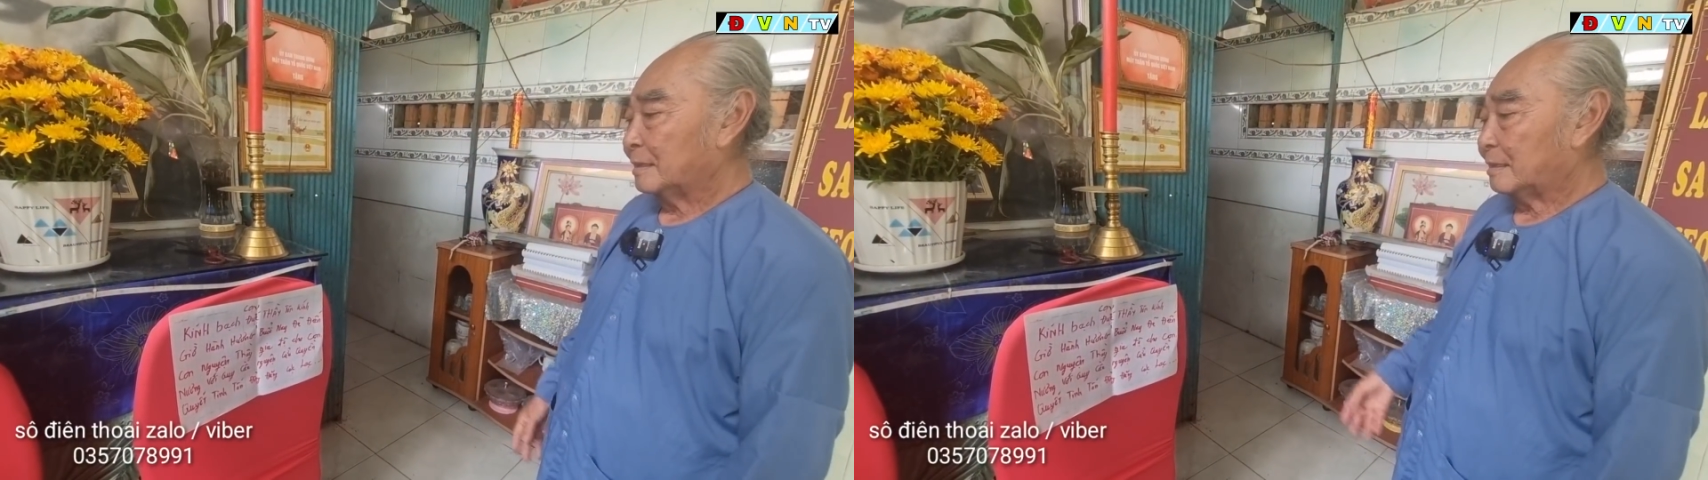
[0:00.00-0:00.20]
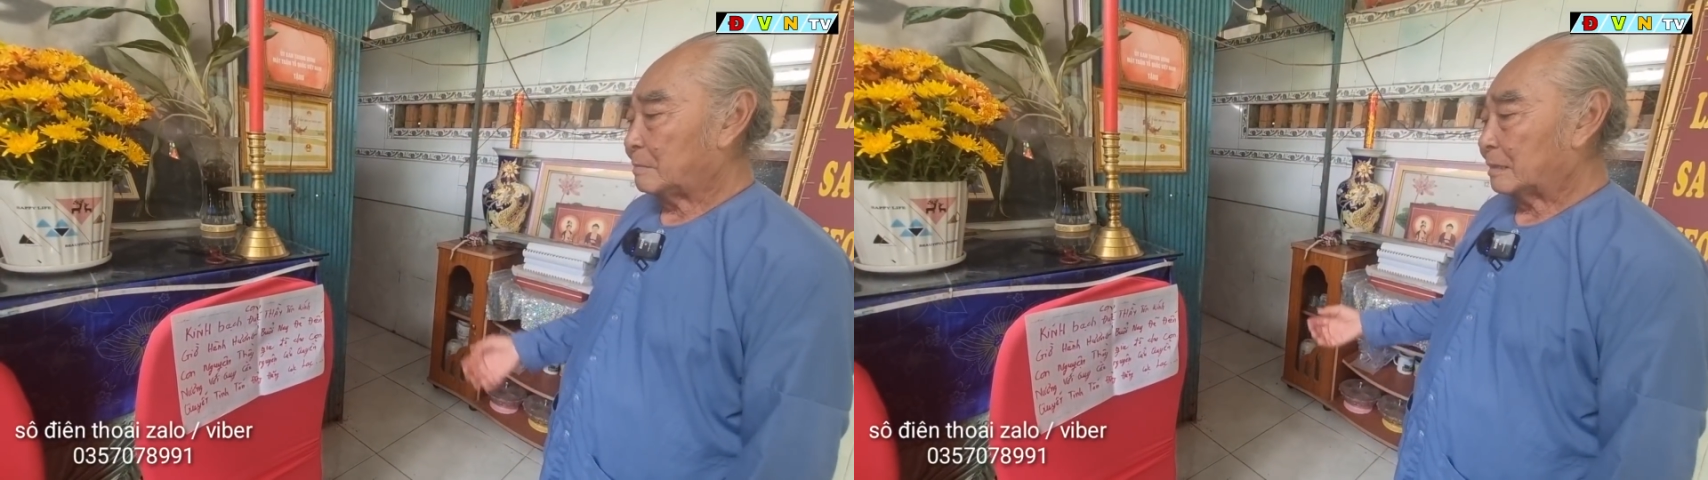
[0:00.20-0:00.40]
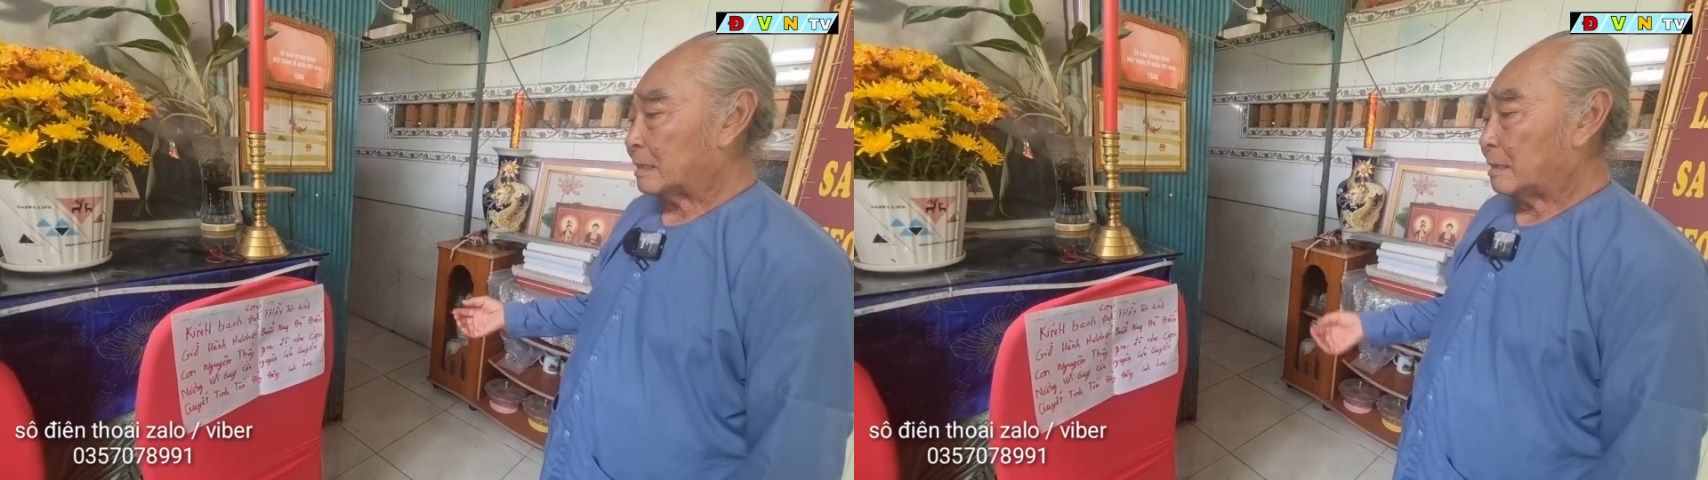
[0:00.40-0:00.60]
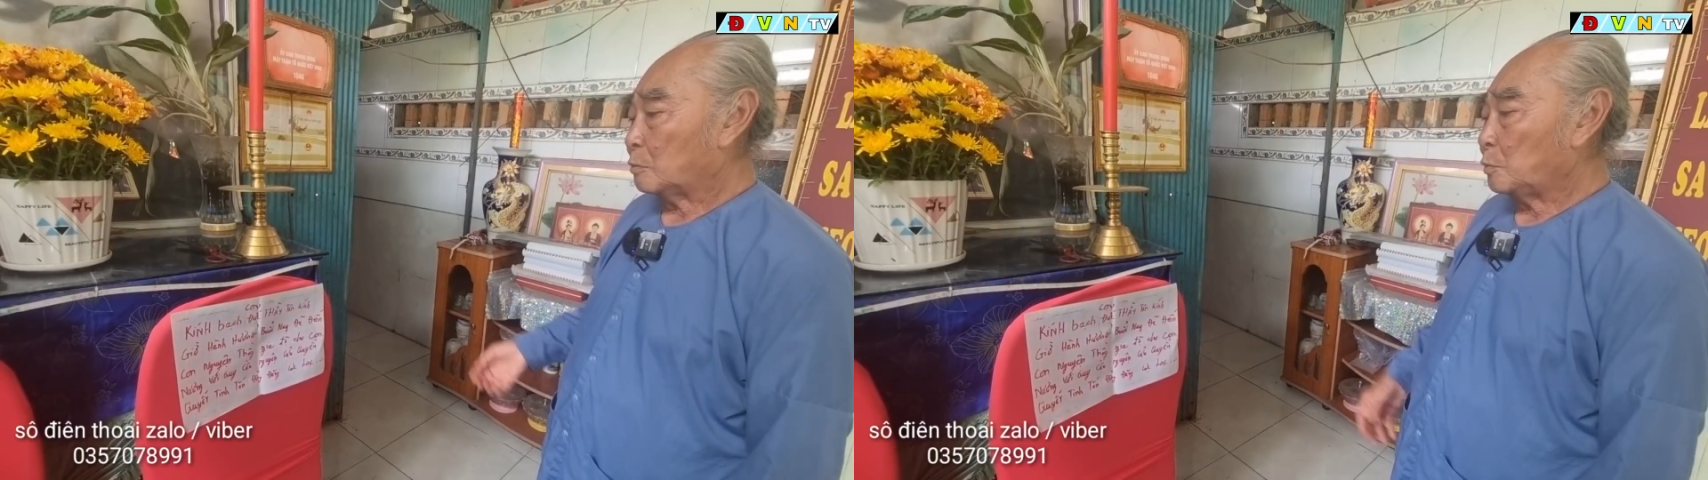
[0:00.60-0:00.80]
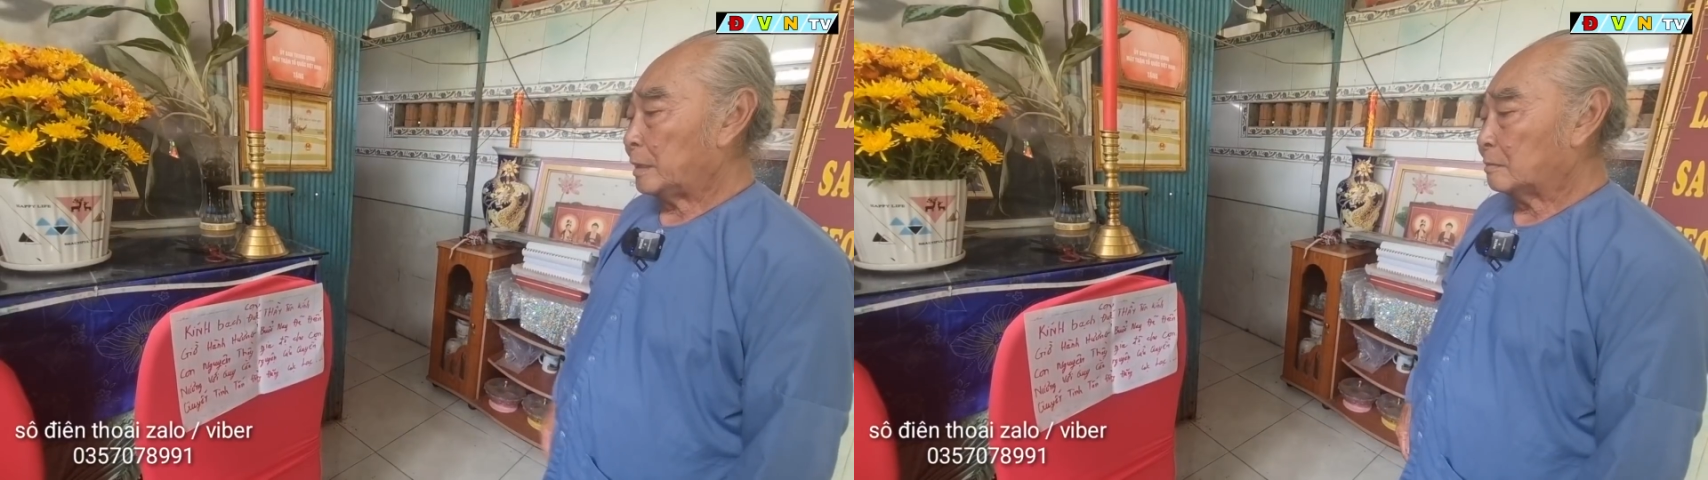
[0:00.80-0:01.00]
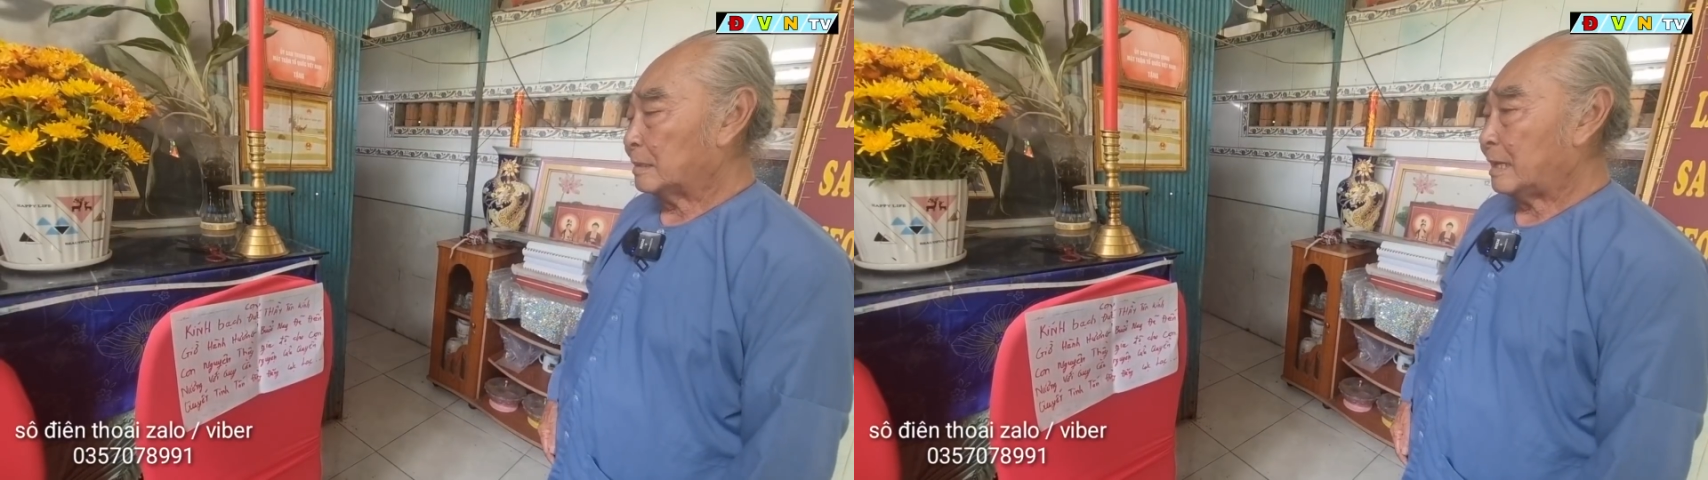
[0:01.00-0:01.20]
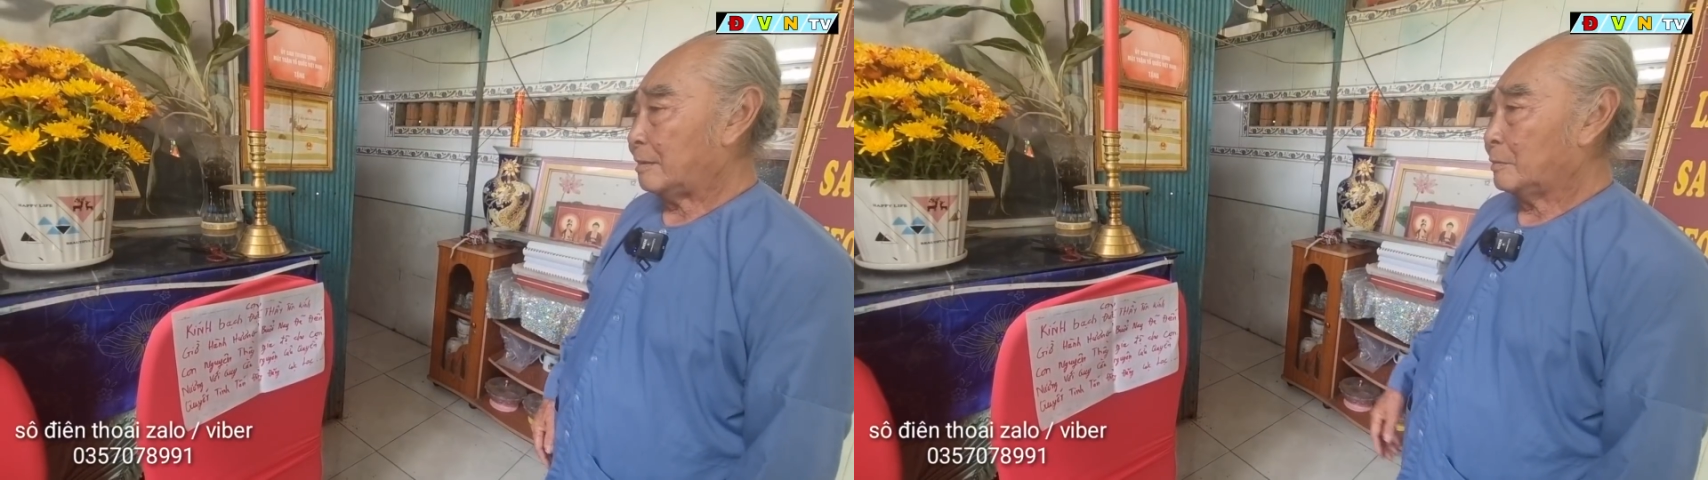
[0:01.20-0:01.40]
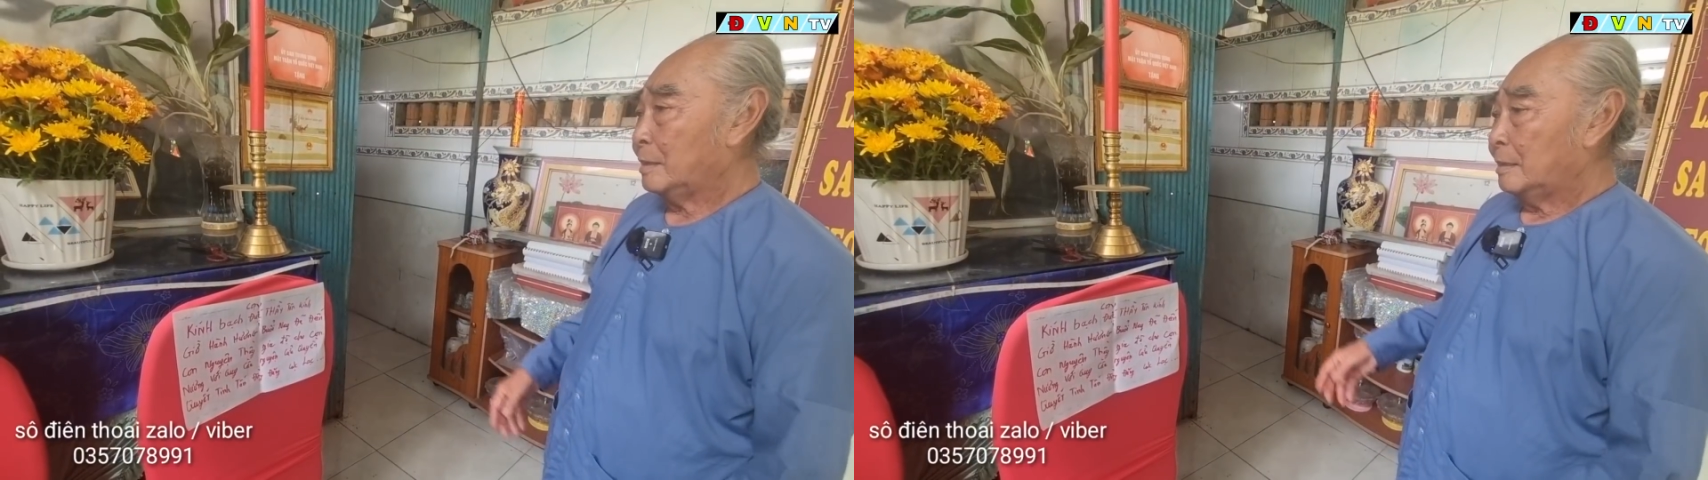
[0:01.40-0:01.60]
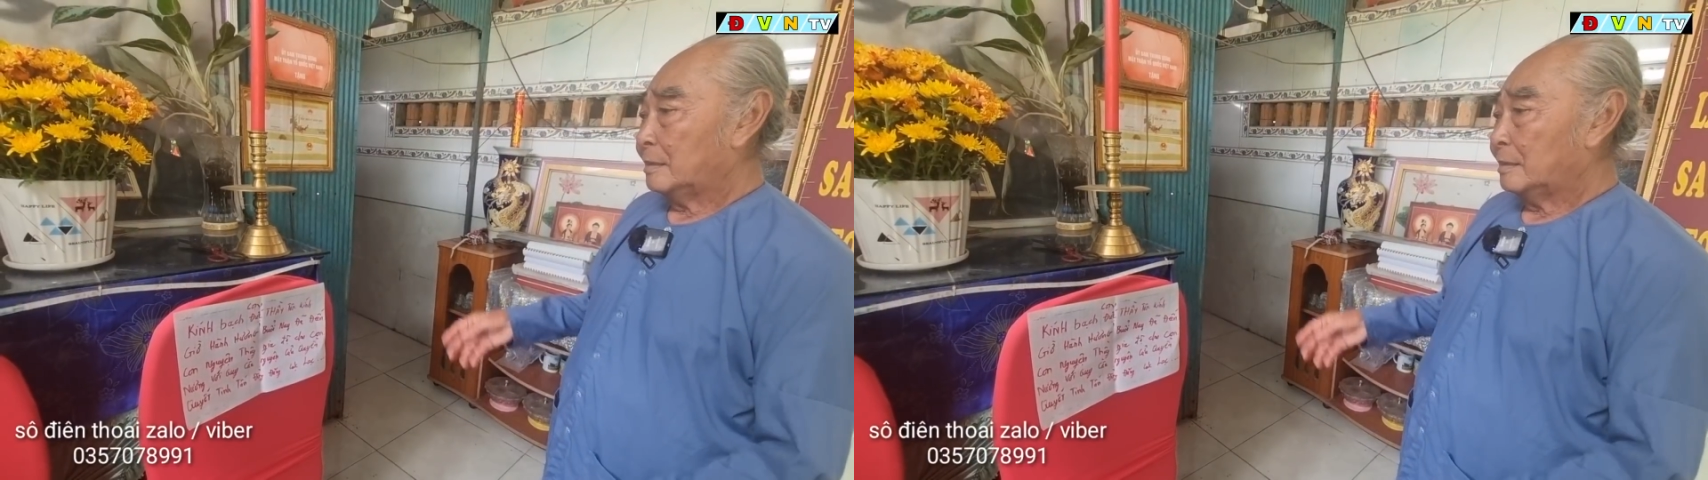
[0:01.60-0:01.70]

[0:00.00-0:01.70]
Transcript: Dạ. bằng thờ của quyền rồi sao